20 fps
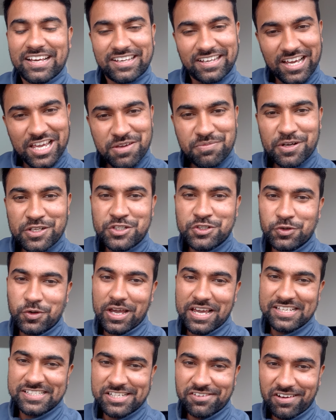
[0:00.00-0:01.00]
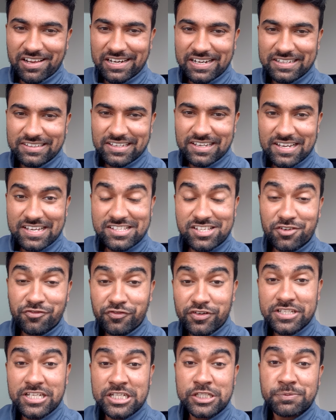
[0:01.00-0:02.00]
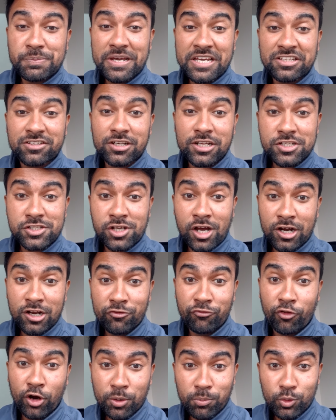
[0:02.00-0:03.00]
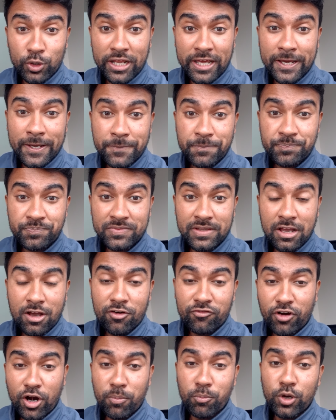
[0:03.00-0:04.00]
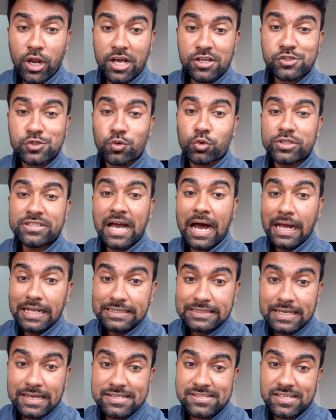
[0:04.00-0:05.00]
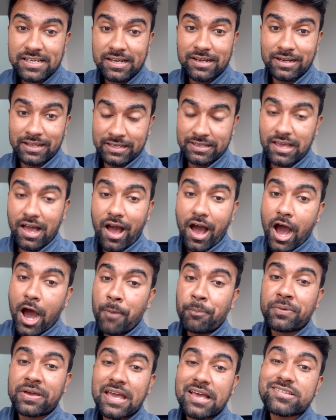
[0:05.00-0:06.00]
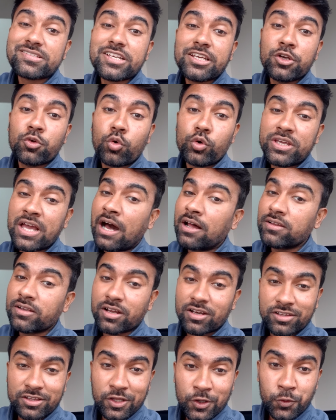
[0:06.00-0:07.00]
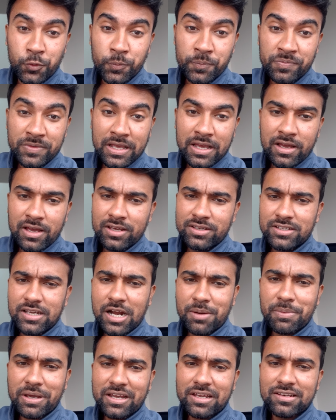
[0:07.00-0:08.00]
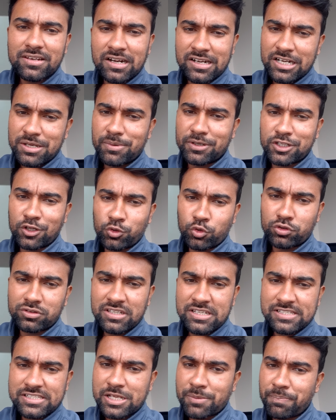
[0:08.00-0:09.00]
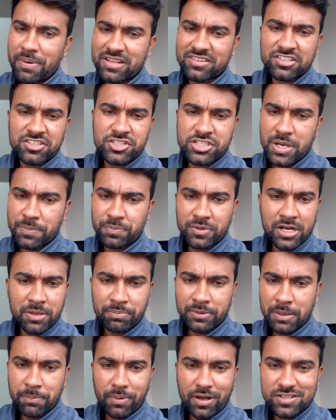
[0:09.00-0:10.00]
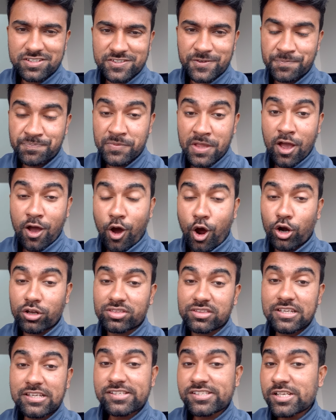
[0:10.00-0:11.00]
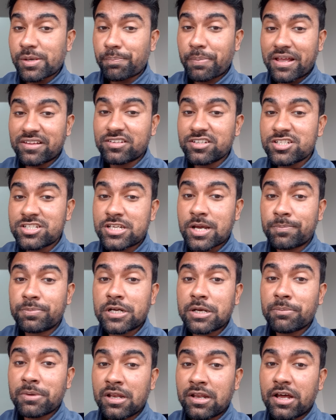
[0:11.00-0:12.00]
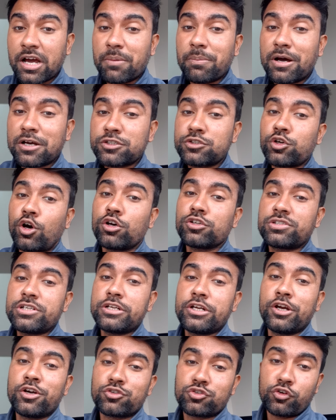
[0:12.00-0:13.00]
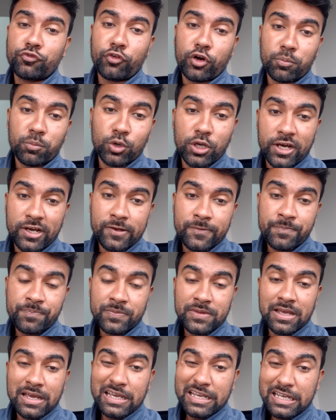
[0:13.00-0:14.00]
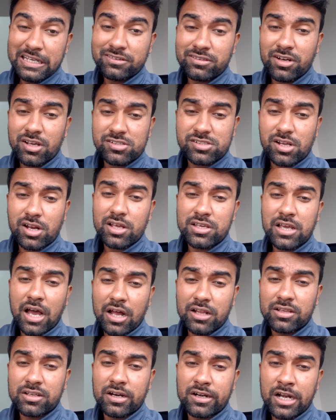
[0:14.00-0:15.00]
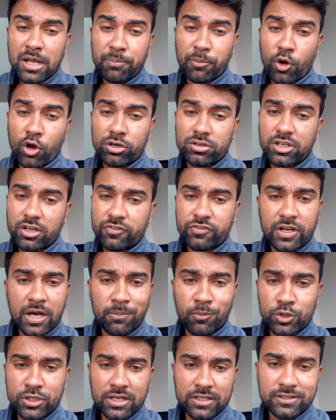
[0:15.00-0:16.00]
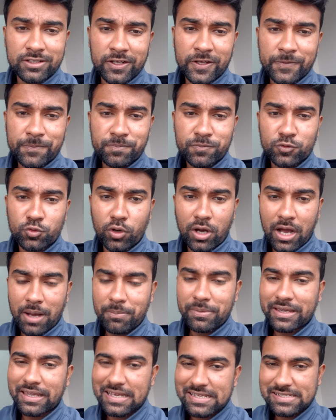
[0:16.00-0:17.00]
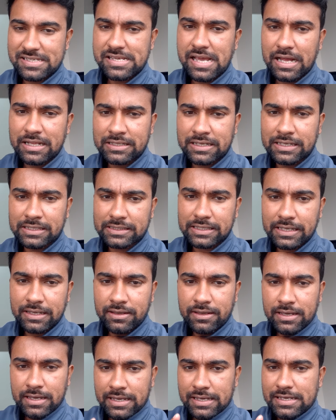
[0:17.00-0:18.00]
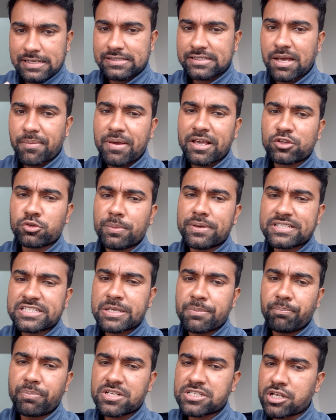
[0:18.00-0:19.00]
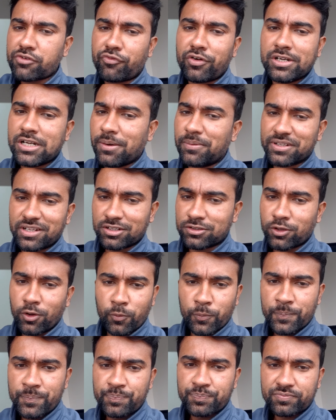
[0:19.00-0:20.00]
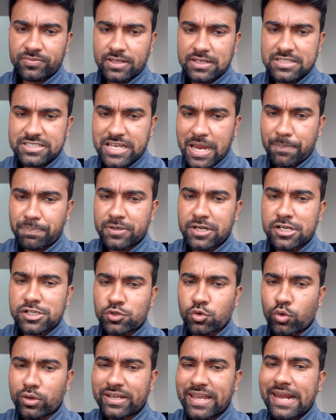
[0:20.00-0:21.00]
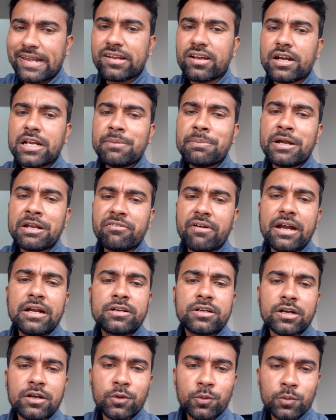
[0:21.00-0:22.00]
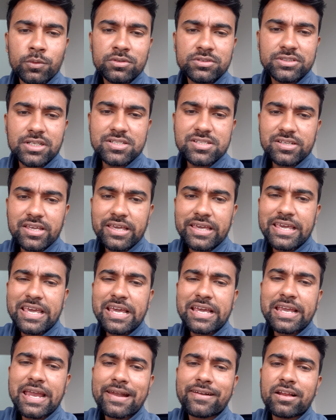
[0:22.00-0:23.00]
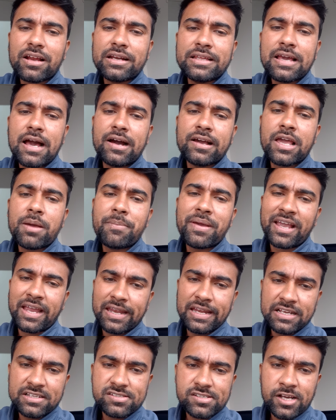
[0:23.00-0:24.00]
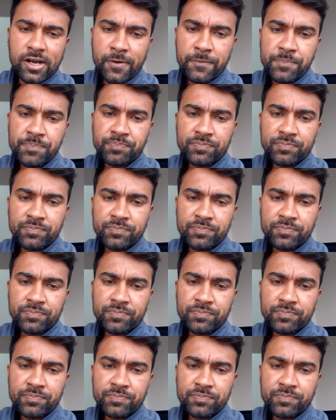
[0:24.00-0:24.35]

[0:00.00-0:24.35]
कई बच्चों का एक सवाल रहता है कि सर फिजिक्स में इतने सारे फॉर्मूले हैं फॉर्मूलाज को याद कैसे करें या आप कैसे इनको याद रखते हो यार मैं क्लियरली बता दूँ तीस से पैंतीस चैप्टर है अपने पास और तीस से पैंतीस चैप्टर में लगभग सौ से डेढ़ सौ फार्मूला है इतना सारा याद करना बहुत टफ काम हो जाता है तो हम कैसे याद करते हैं इसका मैं एक तुम्हें सिंपल सा फंडा बताता हूँ चैप्टर्स को कैटेगरी में डिवाइड कर लो जैसे कि एक कैटेगरी आ गया मैकेनिक्स का